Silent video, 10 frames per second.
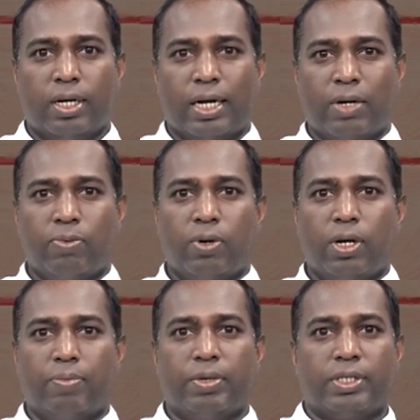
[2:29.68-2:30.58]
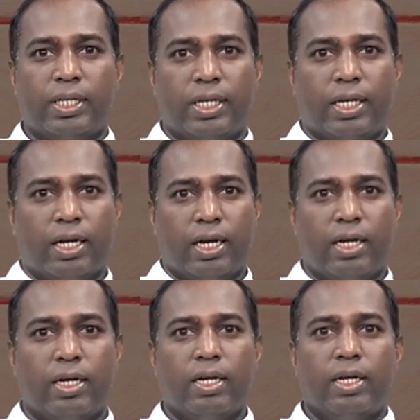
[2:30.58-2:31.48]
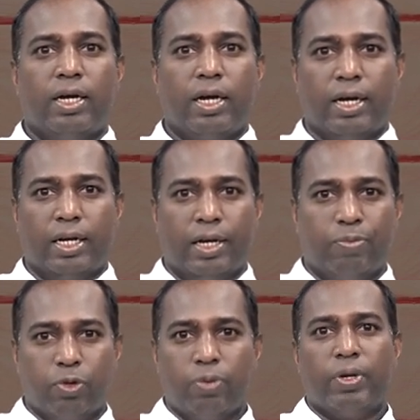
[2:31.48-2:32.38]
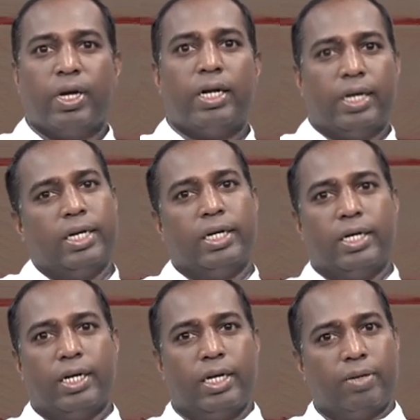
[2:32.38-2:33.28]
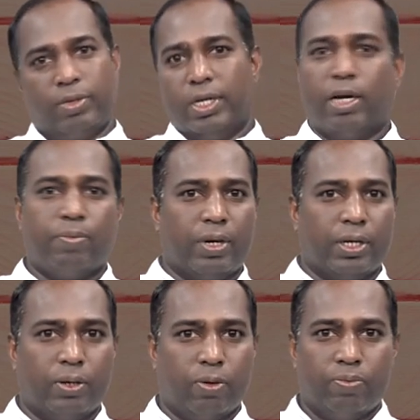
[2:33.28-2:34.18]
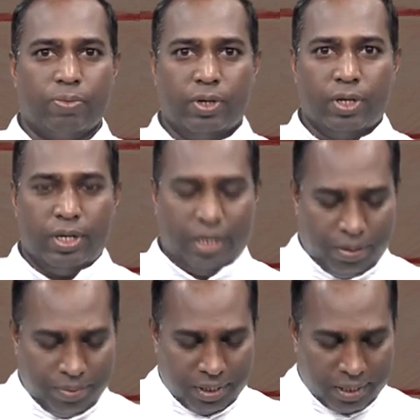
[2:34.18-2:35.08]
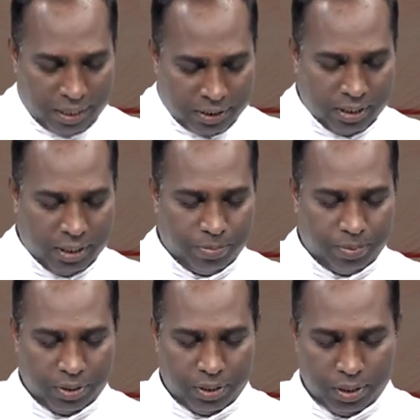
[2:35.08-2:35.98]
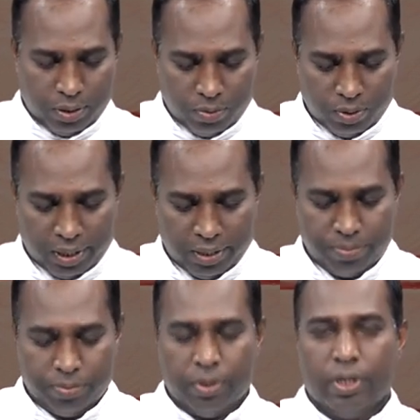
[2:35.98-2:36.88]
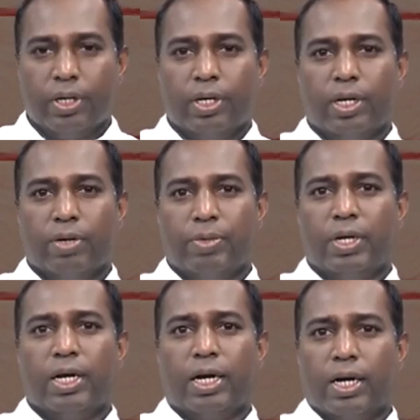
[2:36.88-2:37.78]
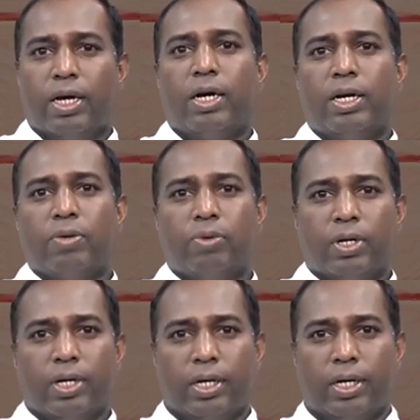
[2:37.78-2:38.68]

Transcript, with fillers: கடவுள் நம்மை சந்திக்கிறார் அங்கே புதுமைகள் நிகழ்கின்றன என்பதை நாம் பார்க்கிறோம் எனவே இன்றைய நற்செய்தி பகுதியிலும் கூட மிக அழகான ஒரு